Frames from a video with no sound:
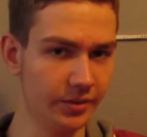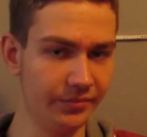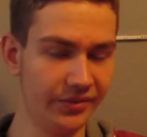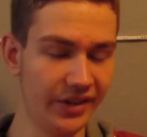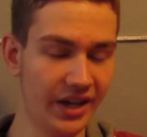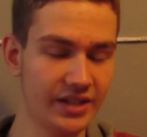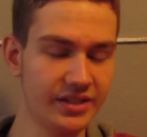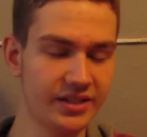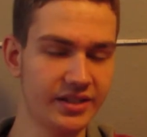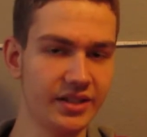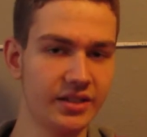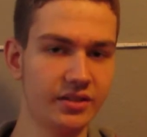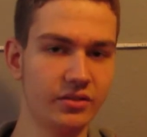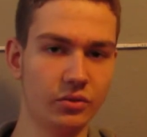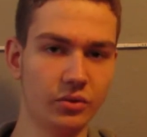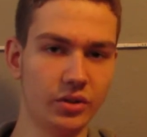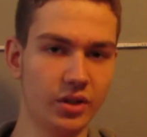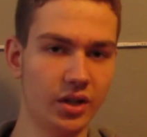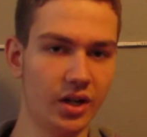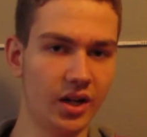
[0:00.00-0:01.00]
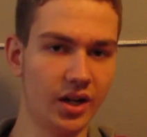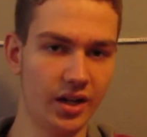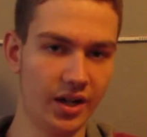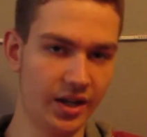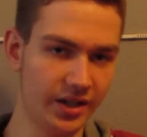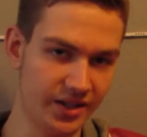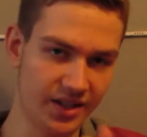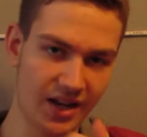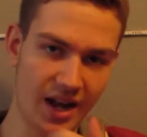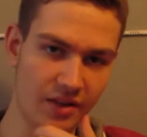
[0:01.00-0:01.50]
im Fernsehen oder
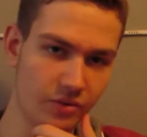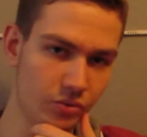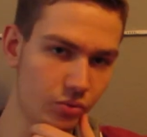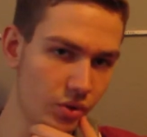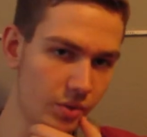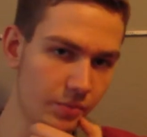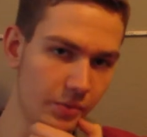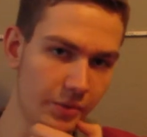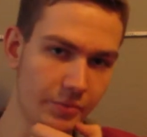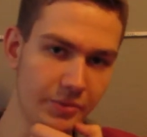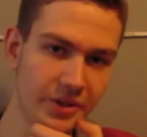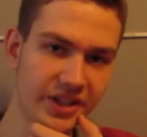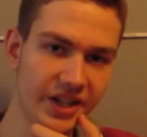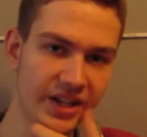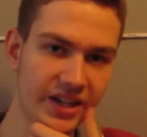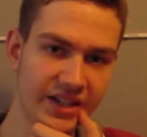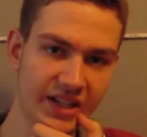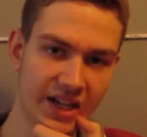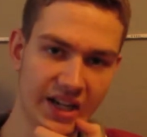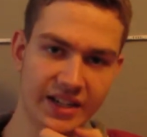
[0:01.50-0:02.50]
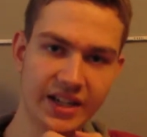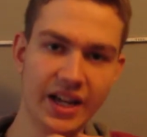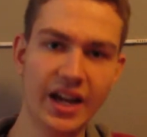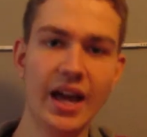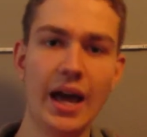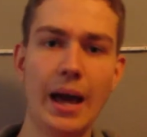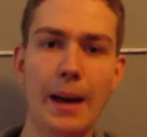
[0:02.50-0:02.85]
als Livestream im Internet an.